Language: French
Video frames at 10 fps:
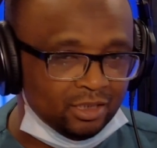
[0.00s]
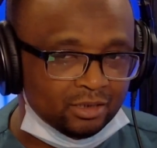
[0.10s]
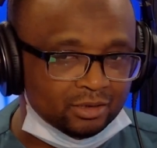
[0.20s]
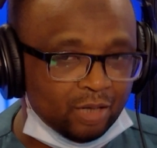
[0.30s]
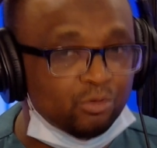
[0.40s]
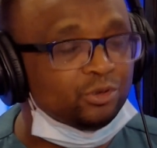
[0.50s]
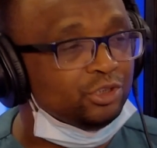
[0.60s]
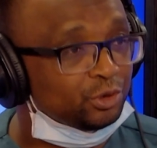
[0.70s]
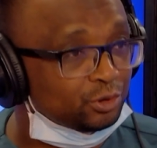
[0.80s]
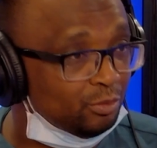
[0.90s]
Il y a beaucoup de
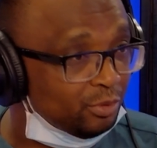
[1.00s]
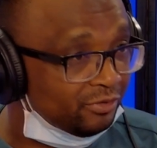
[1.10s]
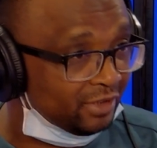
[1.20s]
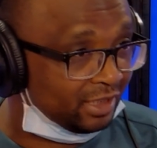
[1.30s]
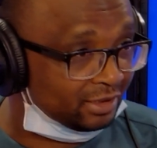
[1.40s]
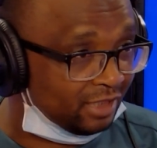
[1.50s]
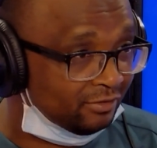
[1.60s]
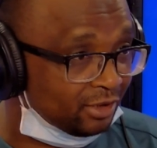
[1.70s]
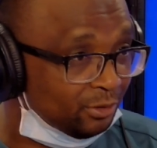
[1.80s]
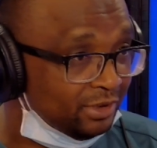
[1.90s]
choses qu'on peut faire à
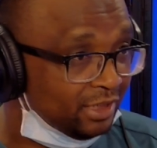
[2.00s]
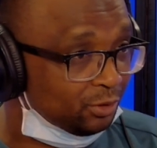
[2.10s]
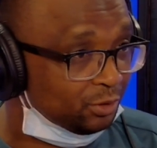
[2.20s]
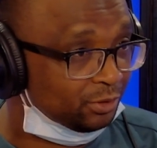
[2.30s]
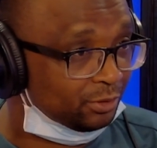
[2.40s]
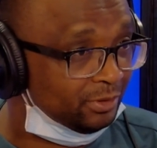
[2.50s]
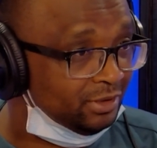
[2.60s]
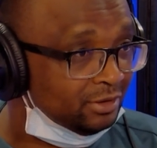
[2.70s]
travers le net aujourd'hui.